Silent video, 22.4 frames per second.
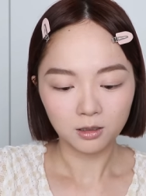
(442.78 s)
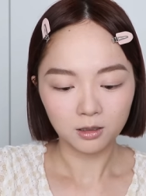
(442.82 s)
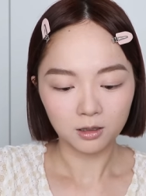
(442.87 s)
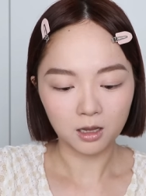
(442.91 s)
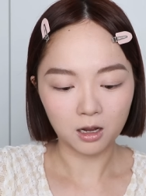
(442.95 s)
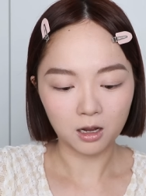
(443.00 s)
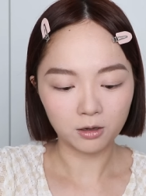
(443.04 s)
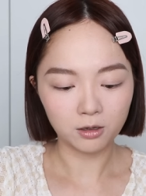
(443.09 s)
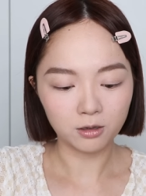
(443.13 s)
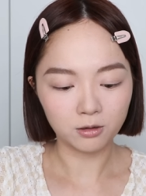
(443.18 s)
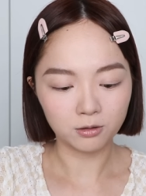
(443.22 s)

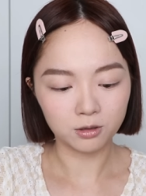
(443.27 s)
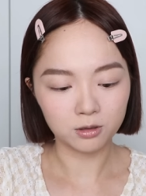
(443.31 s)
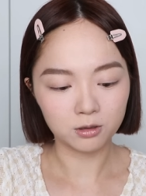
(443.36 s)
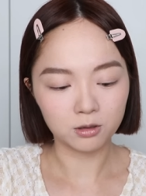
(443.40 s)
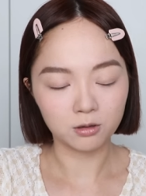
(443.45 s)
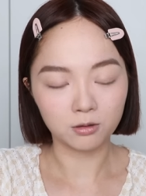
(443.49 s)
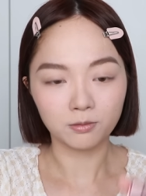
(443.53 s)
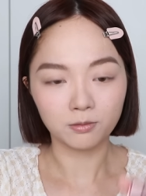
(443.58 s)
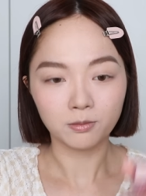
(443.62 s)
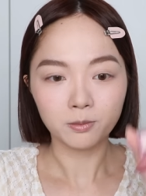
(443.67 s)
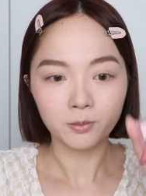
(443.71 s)
然后有这
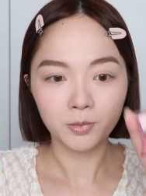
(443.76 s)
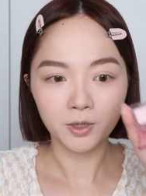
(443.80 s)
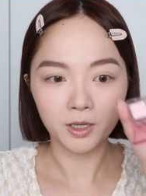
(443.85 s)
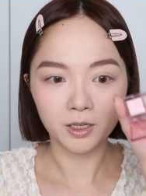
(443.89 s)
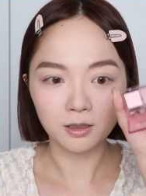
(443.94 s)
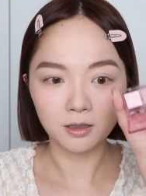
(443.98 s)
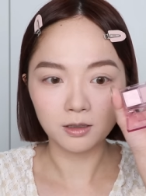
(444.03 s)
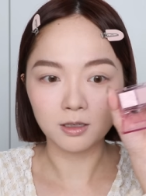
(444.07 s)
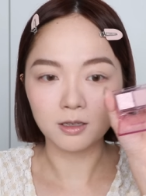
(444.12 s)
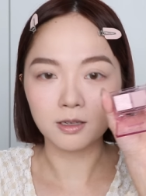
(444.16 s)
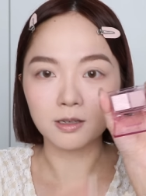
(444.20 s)
种
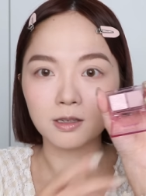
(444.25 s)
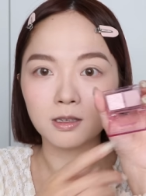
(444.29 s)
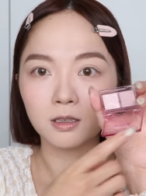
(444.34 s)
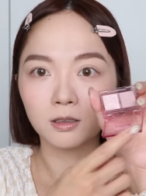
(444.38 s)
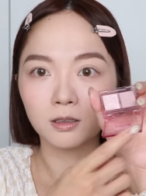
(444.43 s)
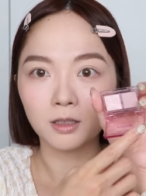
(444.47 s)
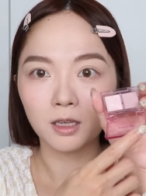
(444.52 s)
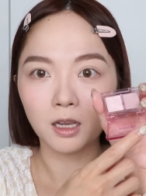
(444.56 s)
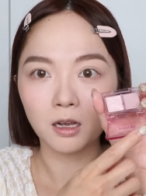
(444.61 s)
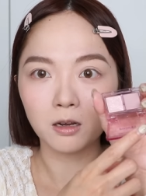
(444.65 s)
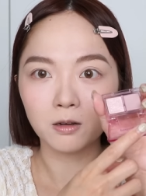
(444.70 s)
偏冷
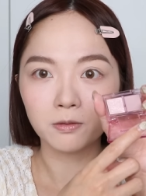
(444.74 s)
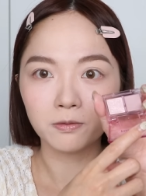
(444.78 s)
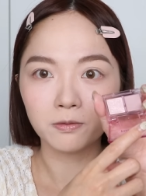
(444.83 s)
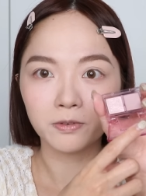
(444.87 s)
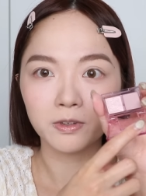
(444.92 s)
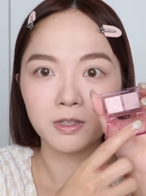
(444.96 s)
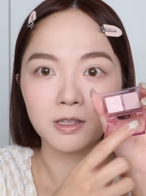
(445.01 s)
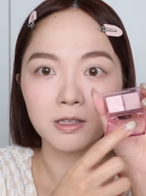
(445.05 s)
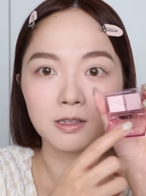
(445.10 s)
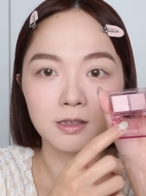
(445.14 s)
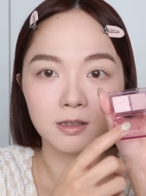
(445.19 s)
色调、
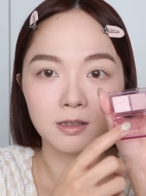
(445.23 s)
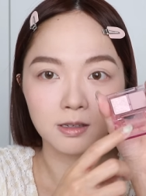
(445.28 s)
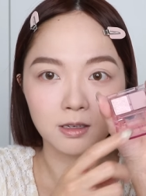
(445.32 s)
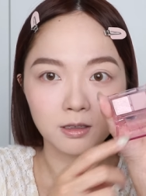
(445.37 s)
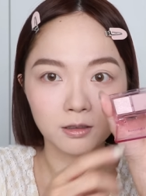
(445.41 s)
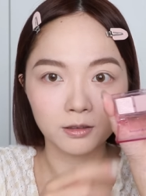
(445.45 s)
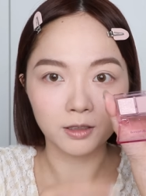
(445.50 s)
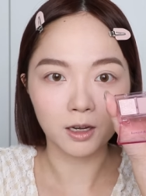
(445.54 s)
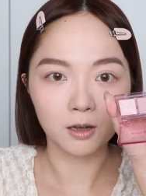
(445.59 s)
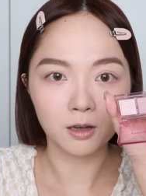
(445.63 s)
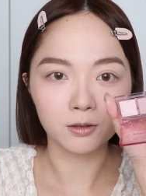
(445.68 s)
粉紫
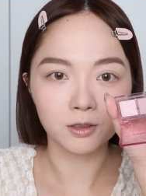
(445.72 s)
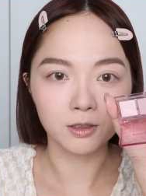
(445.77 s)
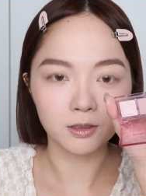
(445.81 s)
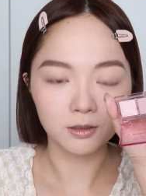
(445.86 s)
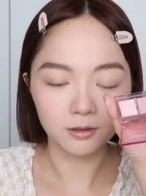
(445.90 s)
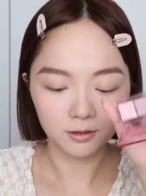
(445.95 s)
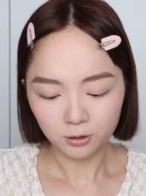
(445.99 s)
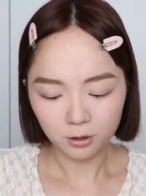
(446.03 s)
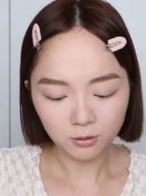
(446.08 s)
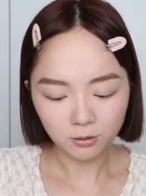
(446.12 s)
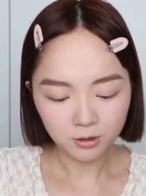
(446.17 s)
色调的，
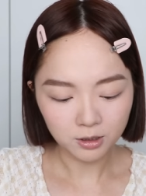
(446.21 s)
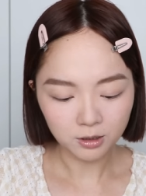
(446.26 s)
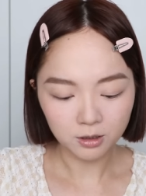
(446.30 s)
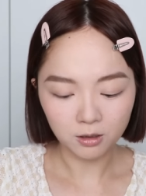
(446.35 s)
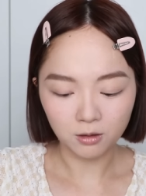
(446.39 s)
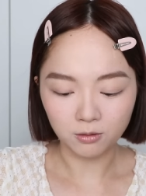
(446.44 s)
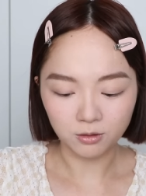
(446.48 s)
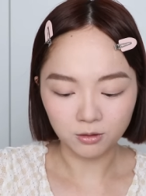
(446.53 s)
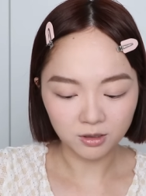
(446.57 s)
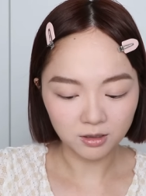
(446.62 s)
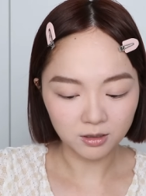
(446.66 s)
都是这
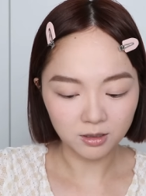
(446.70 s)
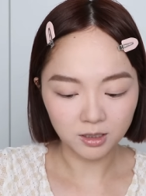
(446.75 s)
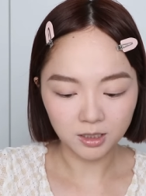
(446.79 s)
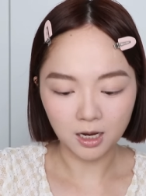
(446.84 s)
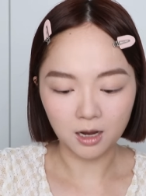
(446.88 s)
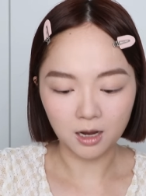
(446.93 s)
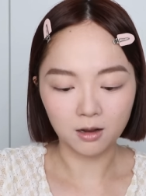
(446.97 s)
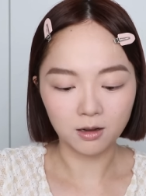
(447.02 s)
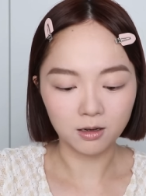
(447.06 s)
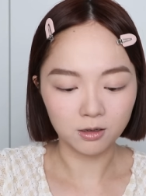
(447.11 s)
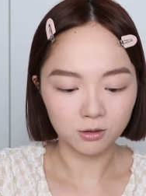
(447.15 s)
种日
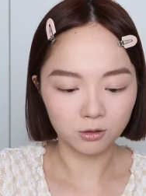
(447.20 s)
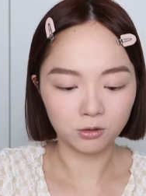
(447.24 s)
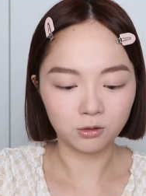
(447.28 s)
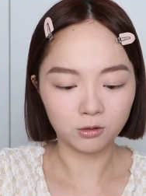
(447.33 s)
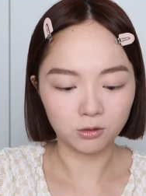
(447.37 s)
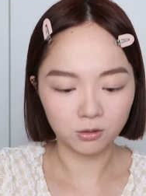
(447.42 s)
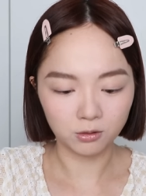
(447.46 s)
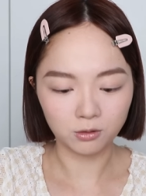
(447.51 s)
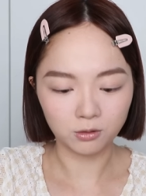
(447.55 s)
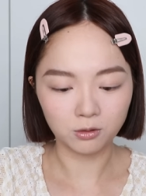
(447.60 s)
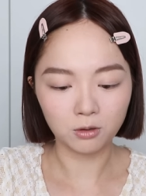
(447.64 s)
常很
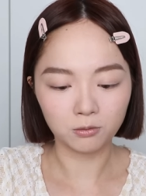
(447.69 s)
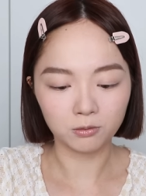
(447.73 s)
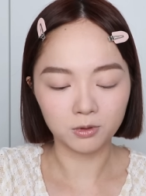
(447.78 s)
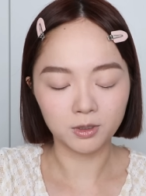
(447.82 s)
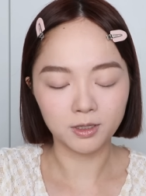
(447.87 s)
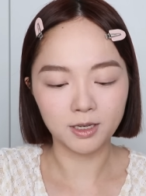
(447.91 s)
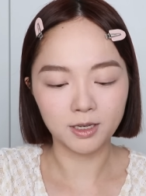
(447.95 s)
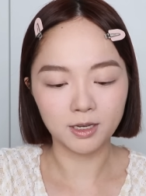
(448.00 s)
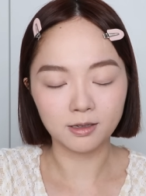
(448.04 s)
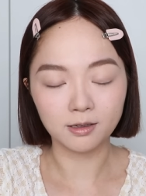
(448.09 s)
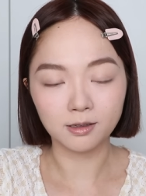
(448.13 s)
实用
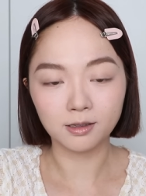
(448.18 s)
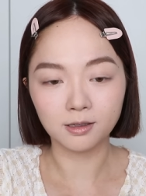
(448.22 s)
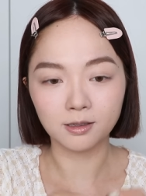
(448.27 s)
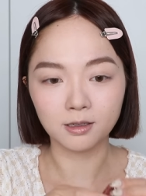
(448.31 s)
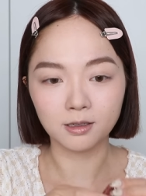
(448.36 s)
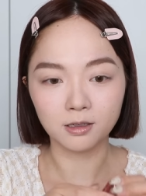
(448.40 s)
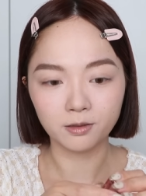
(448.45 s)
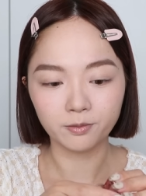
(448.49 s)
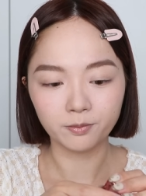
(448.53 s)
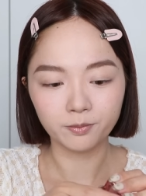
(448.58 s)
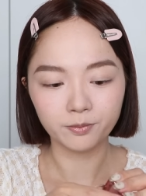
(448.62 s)
的颜
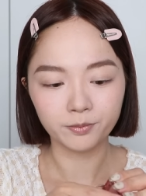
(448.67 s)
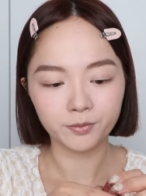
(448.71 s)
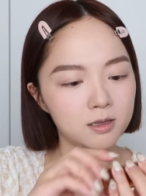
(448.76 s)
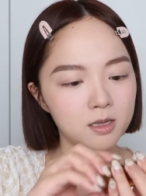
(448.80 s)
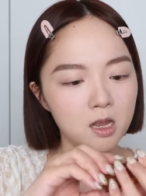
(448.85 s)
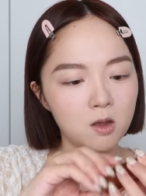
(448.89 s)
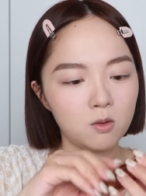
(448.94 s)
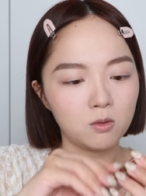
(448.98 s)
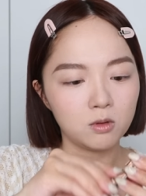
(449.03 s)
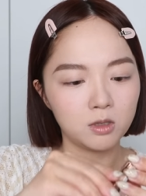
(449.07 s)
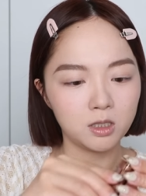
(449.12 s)
色。
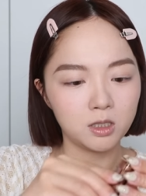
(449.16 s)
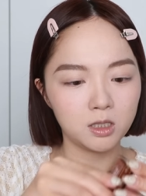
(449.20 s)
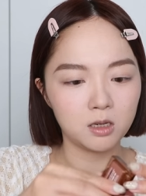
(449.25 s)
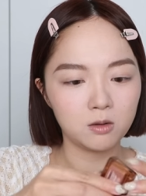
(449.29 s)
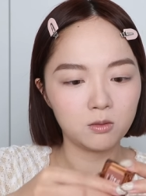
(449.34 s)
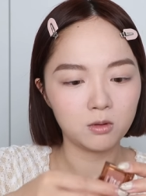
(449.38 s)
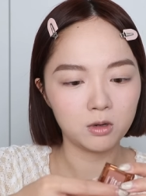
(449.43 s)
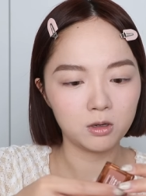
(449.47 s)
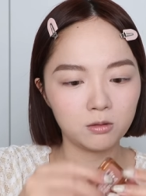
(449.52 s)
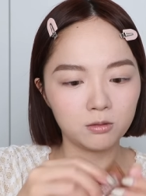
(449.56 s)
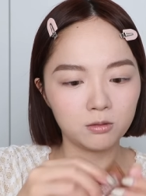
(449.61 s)
那我今天
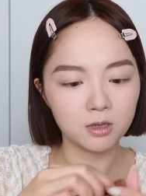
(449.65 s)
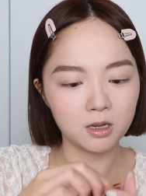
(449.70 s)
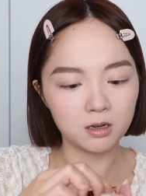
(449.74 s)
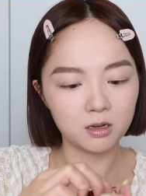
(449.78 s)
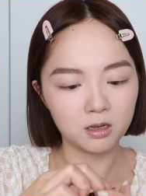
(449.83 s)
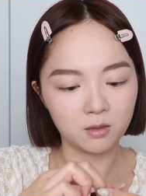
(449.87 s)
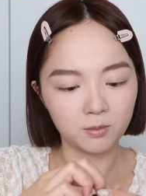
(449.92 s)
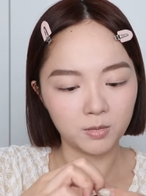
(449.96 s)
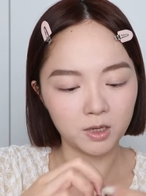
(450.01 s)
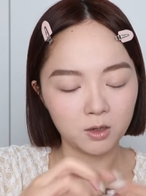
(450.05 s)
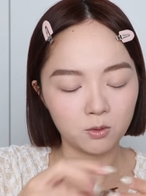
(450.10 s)
会用
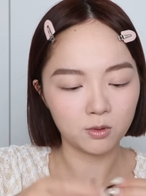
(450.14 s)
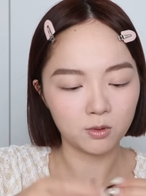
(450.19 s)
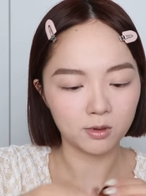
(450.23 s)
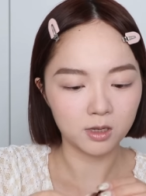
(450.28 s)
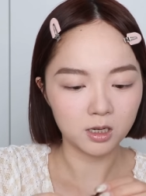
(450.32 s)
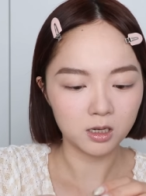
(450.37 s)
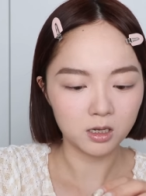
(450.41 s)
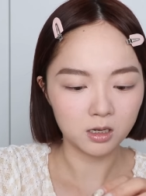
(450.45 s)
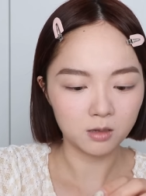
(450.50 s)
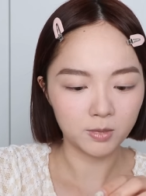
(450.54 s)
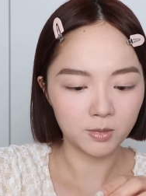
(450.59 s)
到里面我
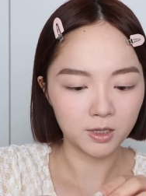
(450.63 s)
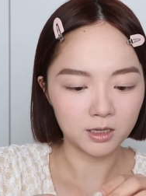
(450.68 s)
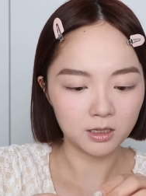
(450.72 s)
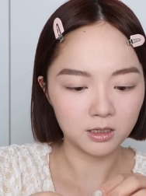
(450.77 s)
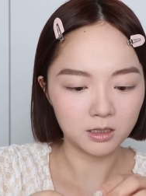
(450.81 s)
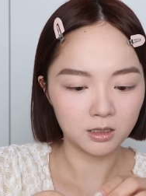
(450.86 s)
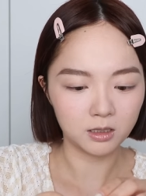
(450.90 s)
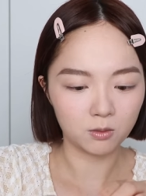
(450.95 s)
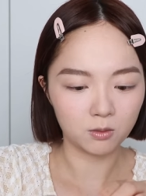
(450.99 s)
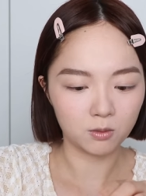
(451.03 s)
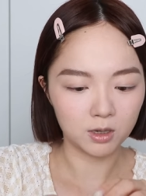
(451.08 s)
特别
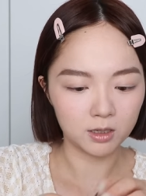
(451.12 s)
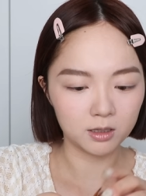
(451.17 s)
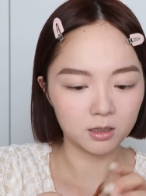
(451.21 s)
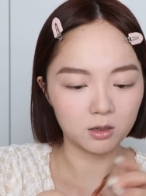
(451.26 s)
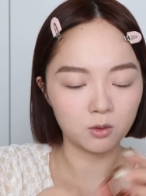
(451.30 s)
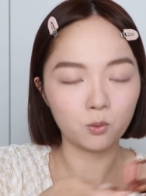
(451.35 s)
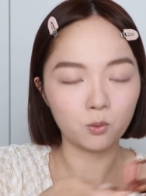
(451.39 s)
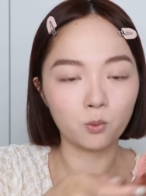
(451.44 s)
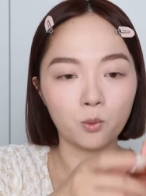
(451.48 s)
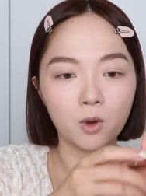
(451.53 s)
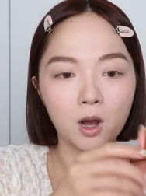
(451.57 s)
喜欢
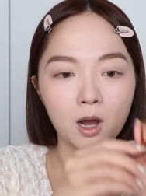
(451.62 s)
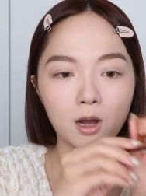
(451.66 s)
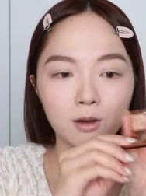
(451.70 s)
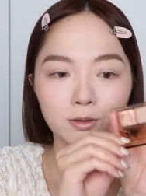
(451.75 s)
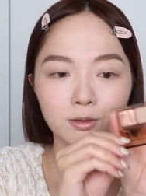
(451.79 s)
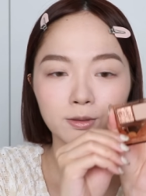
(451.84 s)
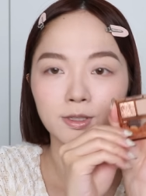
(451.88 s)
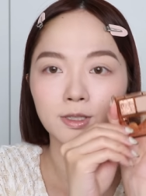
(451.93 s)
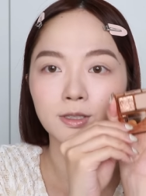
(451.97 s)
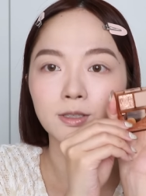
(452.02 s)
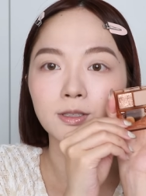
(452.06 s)
的五
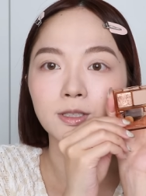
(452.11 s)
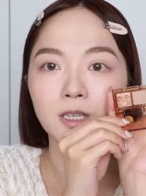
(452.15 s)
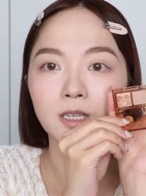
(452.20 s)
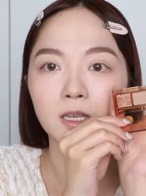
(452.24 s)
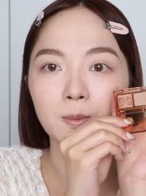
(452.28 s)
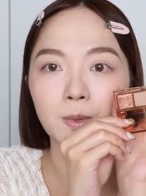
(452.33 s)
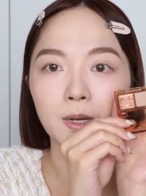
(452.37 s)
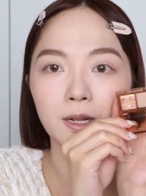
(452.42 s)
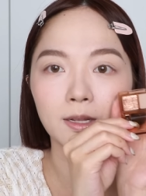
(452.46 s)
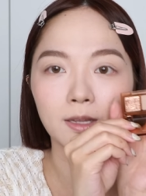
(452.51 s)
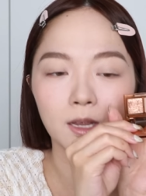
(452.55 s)
号色这
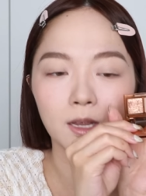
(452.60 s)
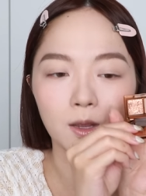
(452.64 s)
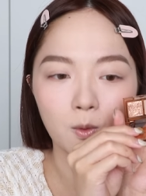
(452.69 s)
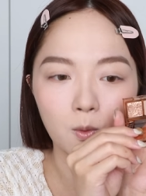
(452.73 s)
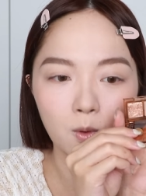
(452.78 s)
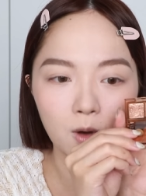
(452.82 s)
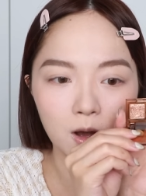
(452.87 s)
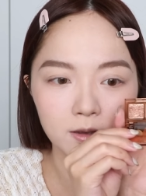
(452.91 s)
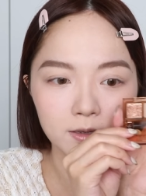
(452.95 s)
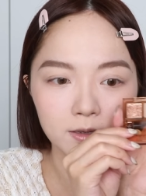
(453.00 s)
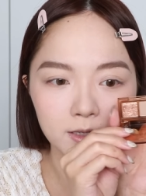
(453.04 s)
一盘来
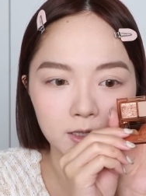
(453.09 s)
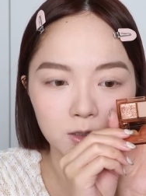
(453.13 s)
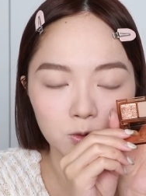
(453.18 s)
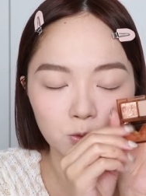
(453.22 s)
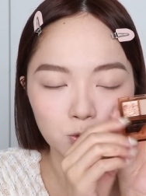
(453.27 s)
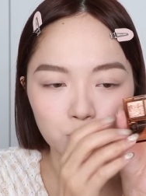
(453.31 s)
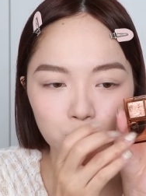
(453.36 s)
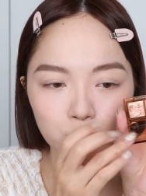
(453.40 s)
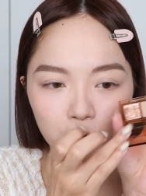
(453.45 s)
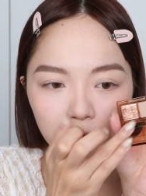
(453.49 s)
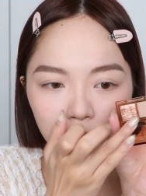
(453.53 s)
画眼
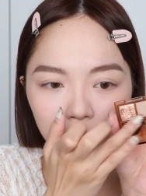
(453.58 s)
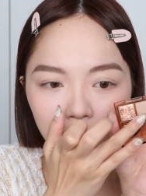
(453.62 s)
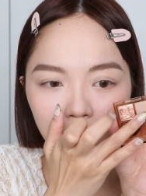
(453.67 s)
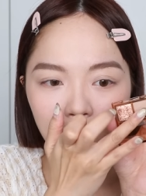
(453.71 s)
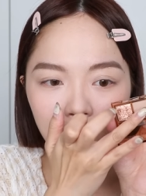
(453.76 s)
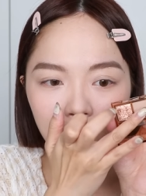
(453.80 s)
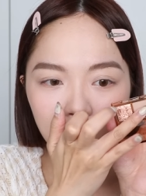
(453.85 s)
妆，